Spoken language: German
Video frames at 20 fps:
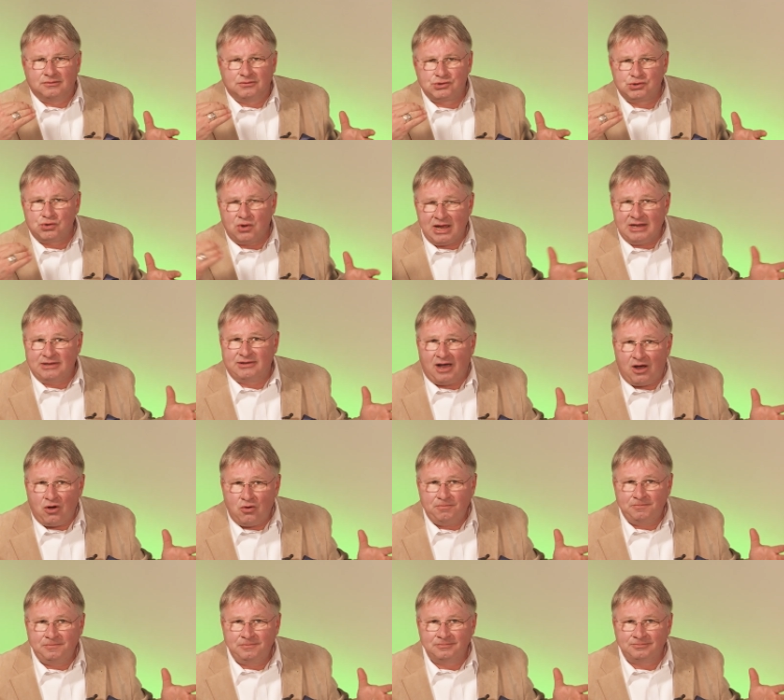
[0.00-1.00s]
zu
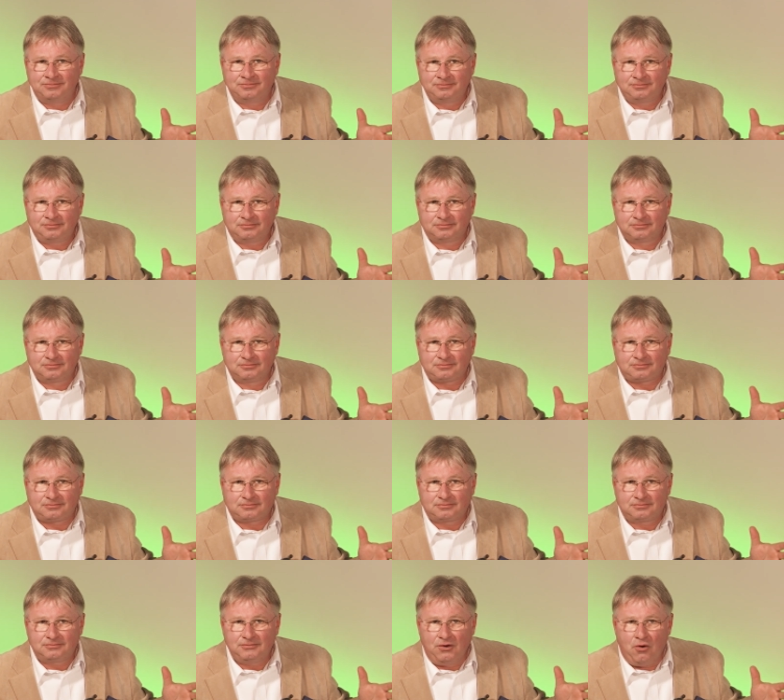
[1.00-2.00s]
enthaupten,
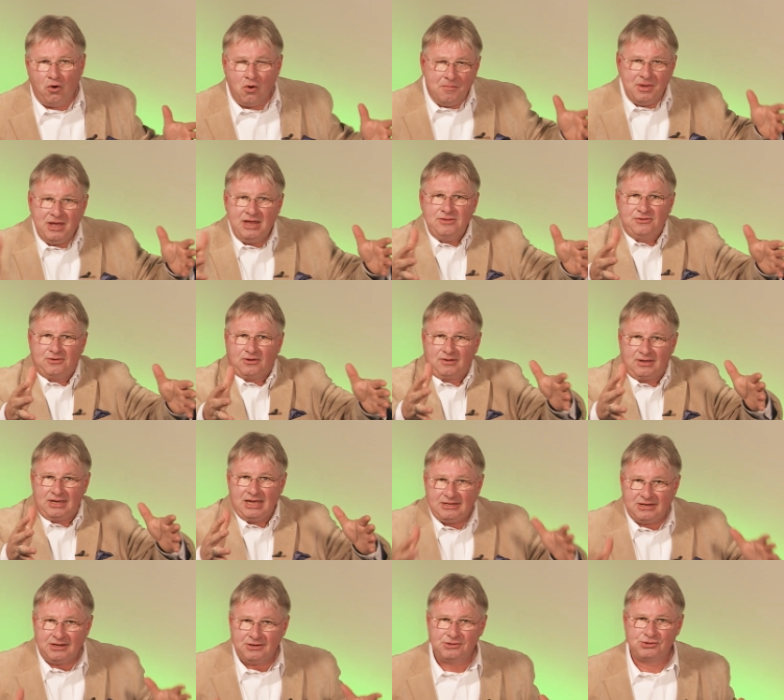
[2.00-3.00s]
um hinter
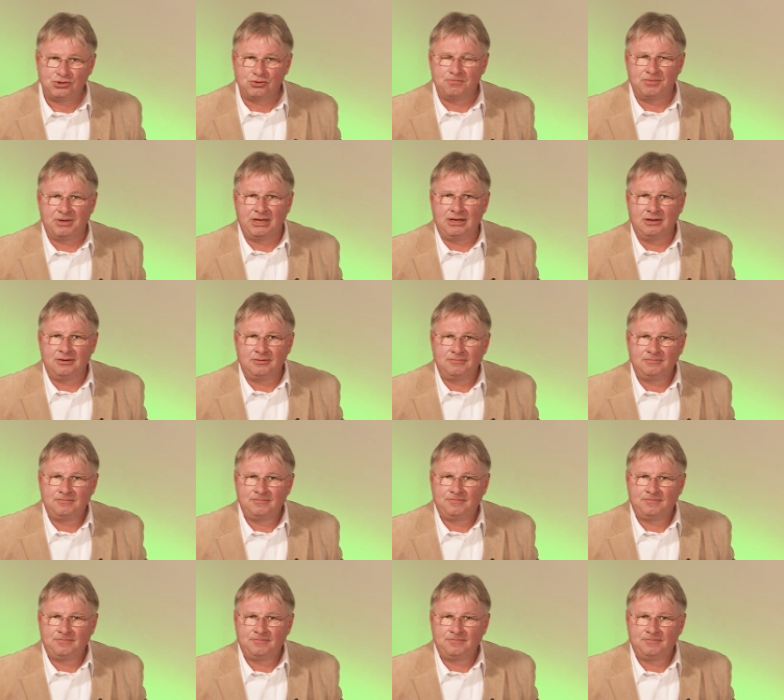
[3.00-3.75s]
Gittern zu bringen,